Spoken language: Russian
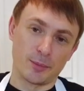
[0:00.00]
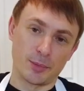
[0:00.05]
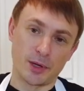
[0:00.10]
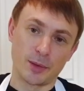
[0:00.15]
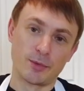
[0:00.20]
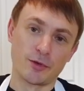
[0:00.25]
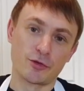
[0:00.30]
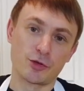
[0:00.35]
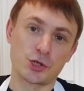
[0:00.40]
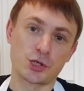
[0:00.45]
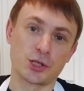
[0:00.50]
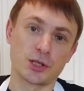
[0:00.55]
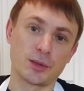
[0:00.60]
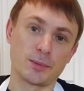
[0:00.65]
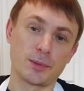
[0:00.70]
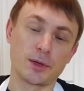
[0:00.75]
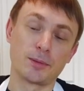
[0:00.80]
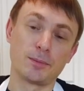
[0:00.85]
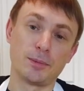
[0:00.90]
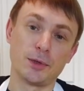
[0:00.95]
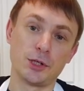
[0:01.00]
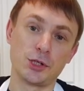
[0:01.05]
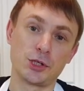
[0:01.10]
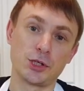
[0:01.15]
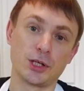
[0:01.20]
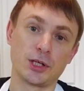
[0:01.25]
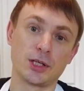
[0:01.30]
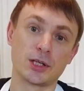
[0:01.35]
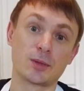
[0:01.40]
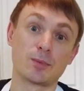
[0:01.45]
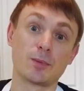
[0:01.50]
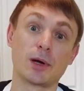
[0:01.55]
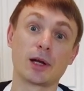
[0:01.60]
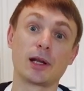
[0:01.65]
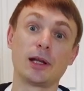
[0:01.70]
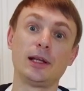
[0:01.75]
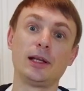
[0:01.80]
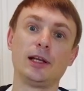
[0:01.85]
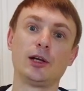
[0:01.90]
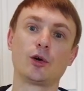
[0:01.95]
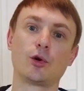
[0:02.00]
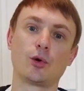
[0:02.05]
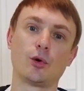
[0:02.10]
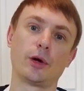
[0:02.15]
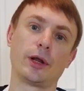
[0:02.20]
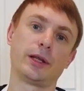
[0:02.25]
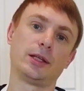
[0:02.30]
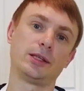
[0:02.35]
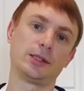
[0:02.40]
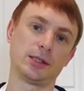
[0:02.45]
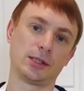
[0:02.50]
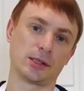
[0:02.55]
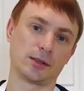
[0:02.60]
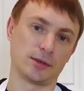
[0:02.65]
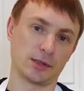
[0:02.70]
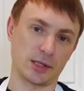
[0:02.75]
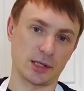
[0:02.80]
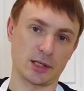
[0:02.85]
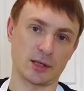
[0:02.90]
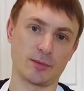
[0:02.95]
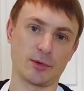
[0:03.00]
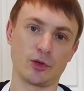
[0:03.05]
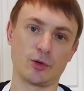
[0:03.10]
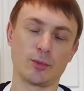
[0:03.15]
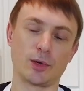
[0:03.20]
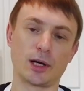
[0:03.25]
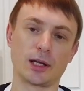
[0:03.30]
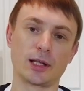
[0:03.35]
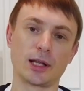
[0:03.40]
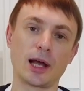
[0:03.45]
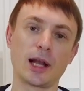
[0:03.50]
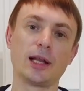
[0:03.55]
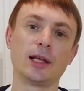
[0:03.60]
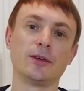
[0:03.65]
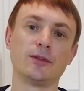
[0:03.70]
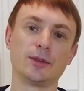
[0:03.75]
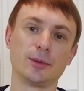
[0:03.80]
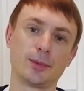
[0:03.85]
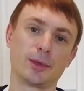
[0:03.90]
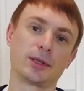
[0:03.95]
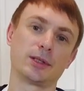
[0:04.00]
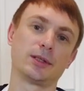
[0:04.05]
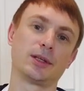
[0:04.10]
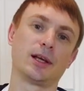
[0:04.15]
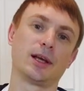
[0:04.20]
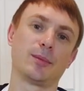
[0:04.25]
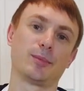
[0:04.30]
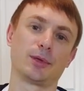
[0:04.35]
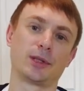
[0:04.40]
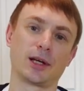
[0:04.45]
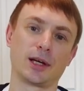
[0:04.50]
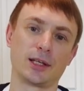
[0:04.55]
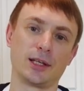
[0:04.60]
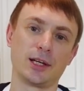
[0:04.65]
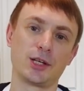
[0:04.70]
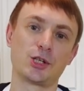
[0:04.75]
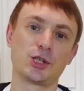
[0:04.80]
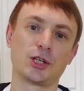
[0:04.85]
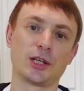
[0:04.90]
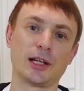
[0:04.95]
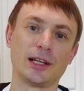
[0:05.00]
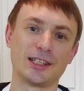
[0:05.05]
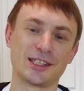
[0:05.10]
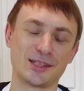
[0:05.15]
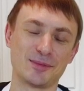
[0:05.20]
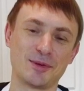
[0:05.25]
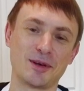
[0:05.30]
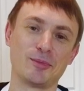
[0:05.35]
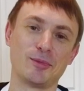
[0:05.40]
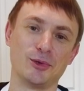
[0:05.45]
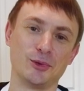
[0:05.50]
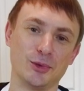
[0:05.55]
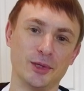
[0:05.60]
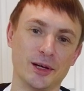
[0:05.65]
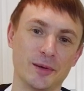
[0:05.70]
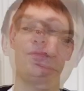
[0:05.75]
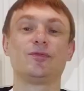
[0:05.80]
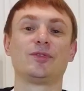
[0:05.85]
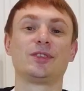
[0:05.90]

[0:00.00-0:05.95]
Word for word: прибывшие подписчики смогли легко ориентироваться на моем канале и выбрать подходящее для себя блюдо.